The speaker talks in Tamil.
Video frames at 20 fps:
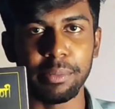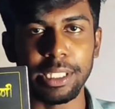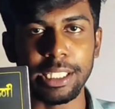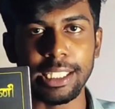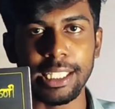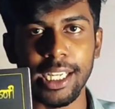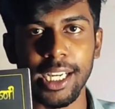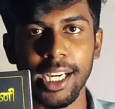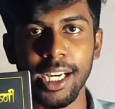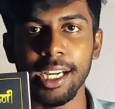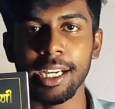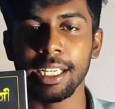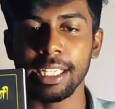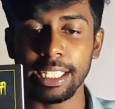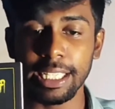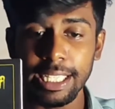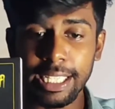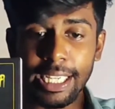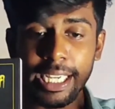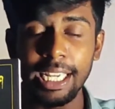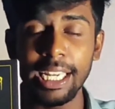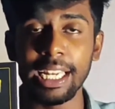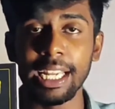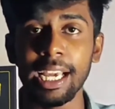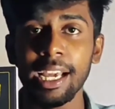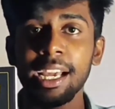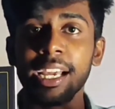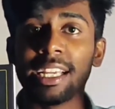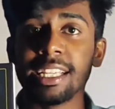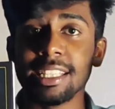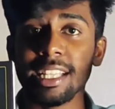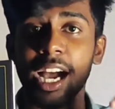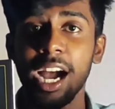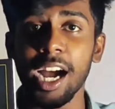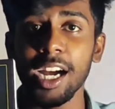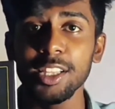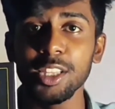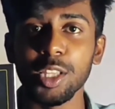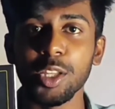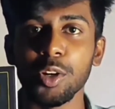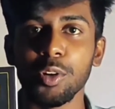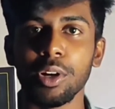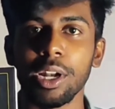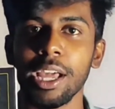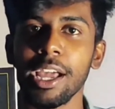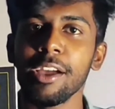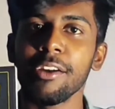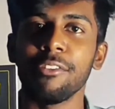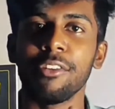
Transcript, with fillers: அப்படின்னா கீழே இந்த ஆத்தரோட